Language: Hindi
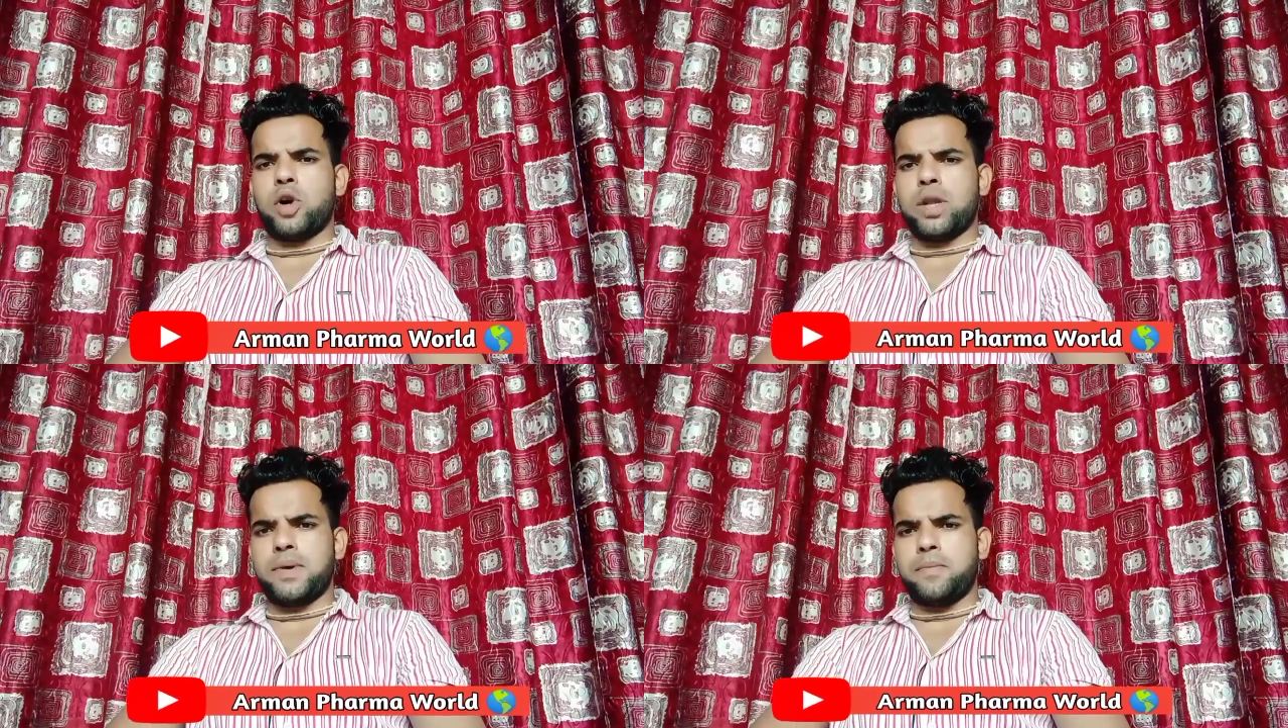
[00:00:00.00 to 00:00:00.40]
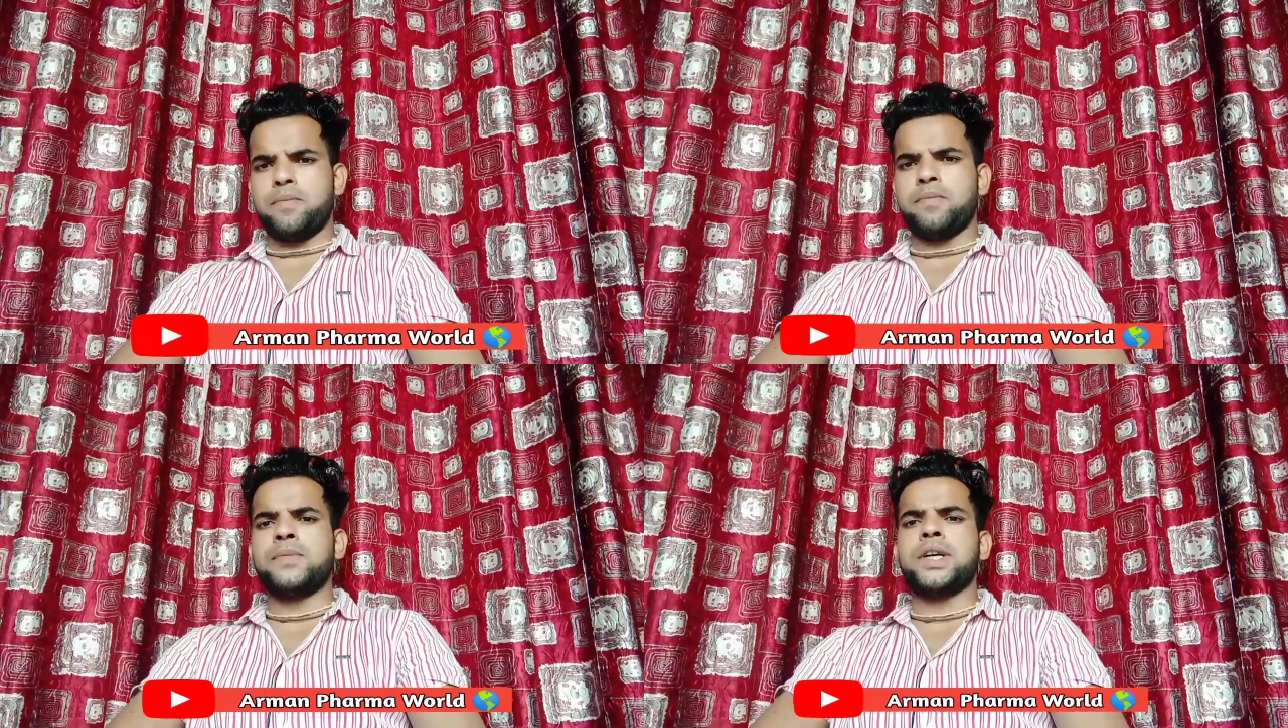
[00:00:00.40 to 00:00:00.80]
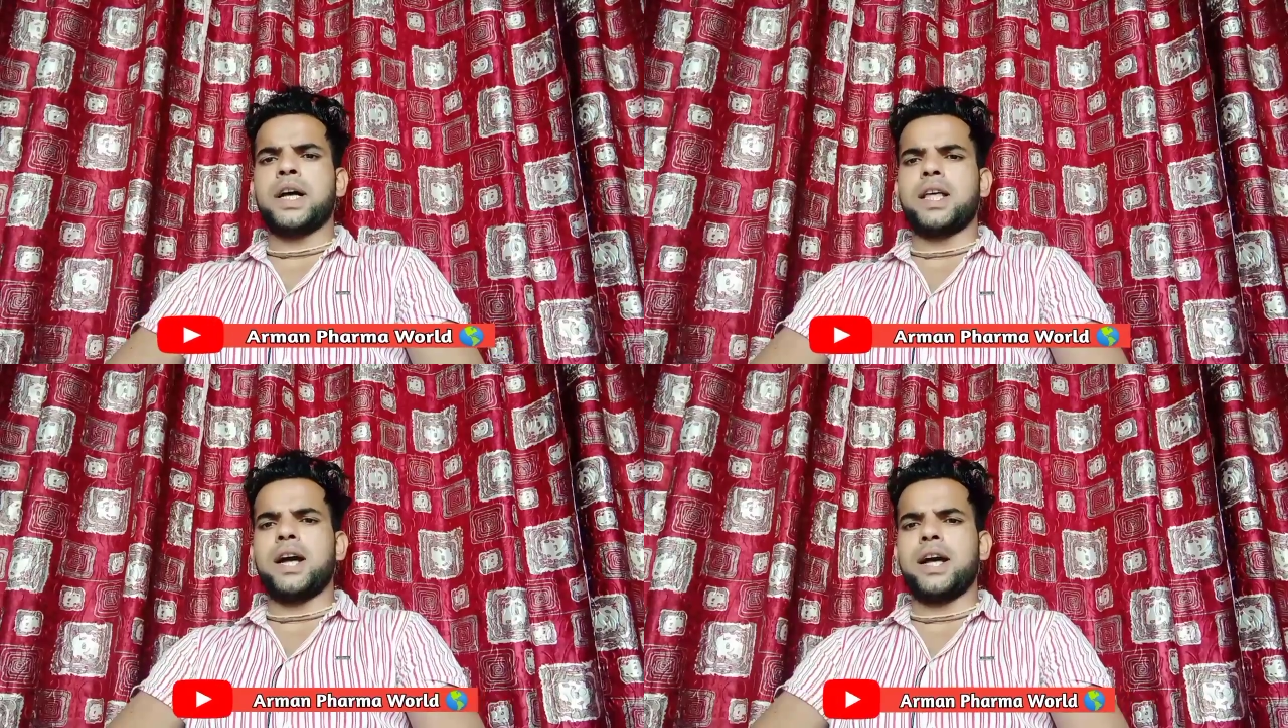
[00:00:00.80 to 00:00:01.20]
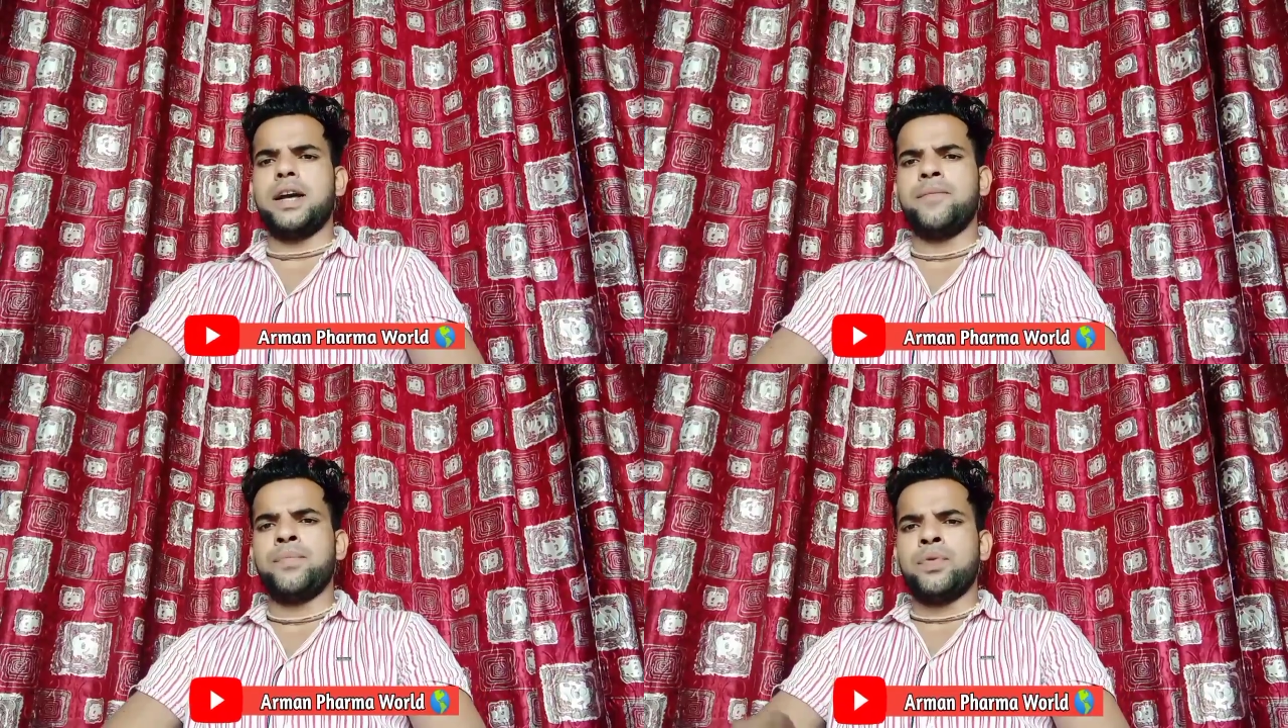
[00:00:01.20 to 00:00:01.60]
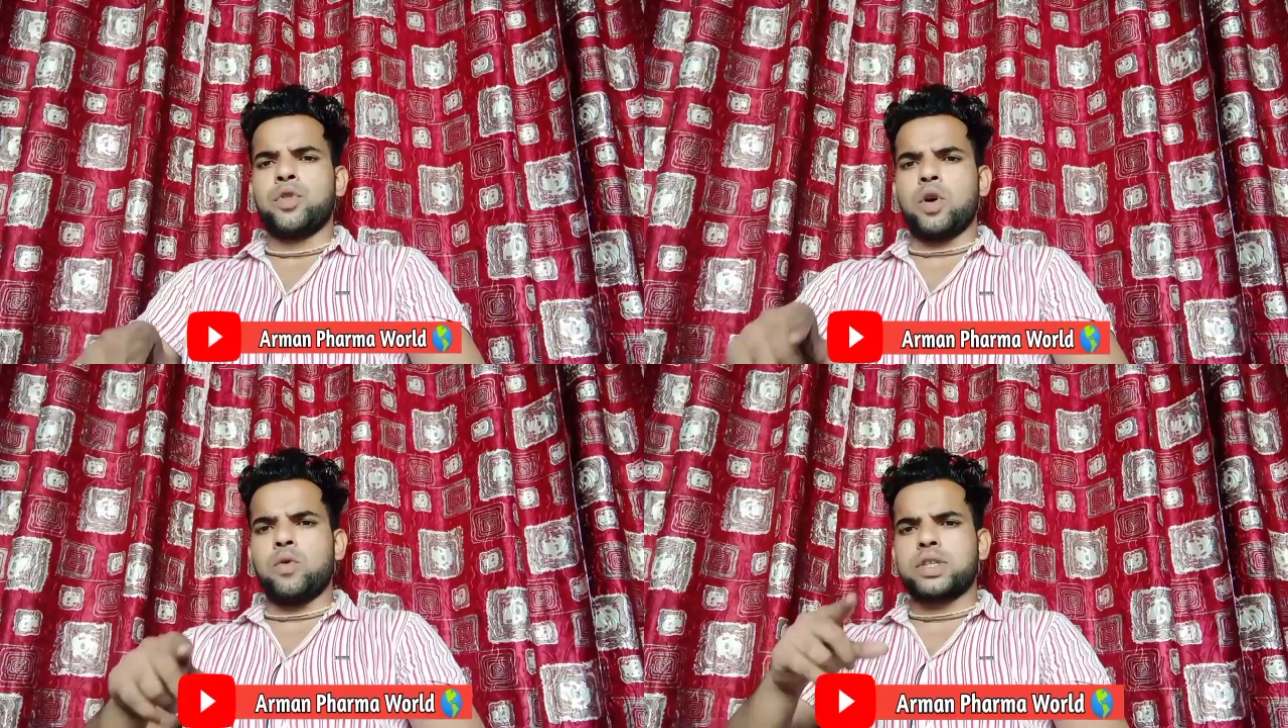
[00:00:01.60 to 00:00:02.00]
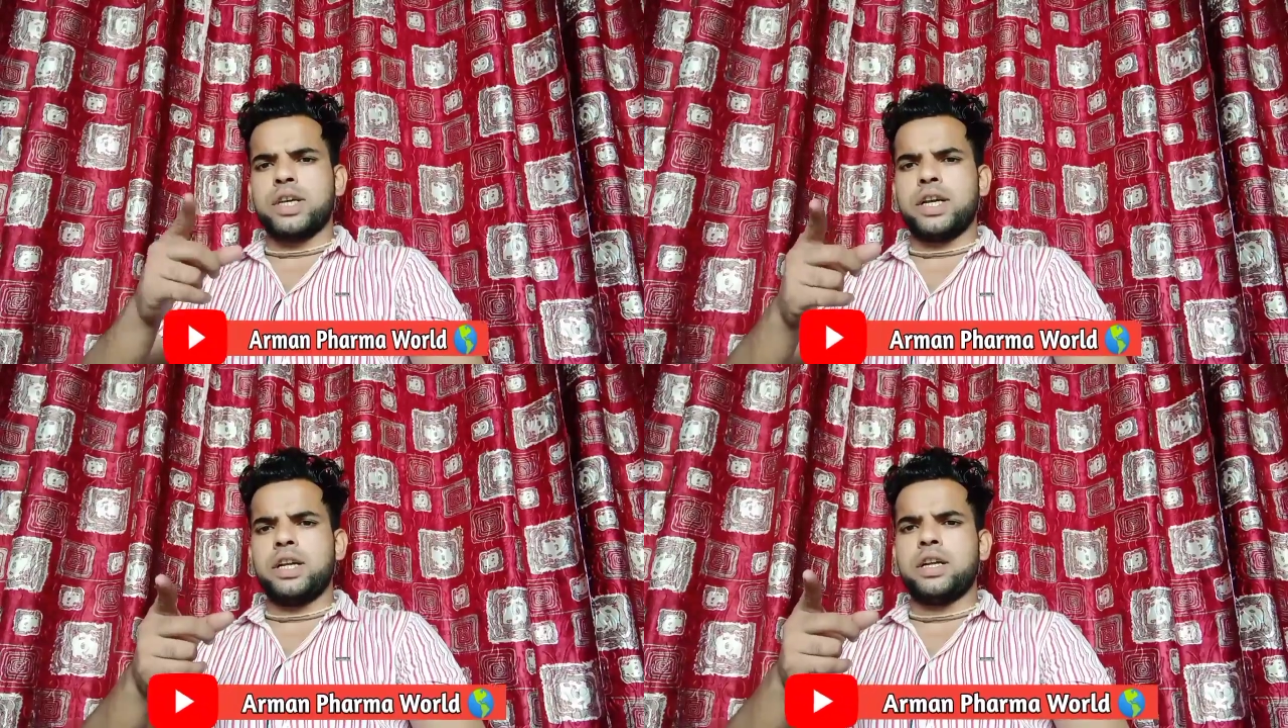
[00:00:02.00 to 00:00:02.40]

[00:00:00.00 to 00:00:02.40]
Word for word: बॉडी में जाता है तो उसकी